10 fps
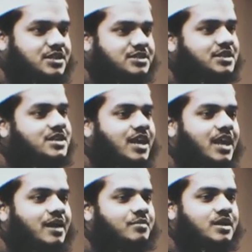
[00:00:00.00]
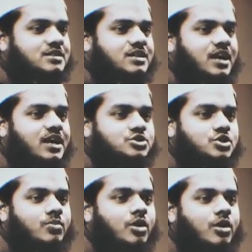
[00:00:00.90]
যে এই টাকা আমার কাছে রাখা
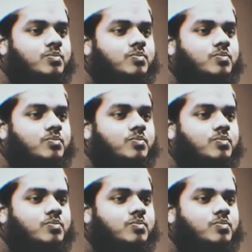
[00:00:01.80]
সম্ভব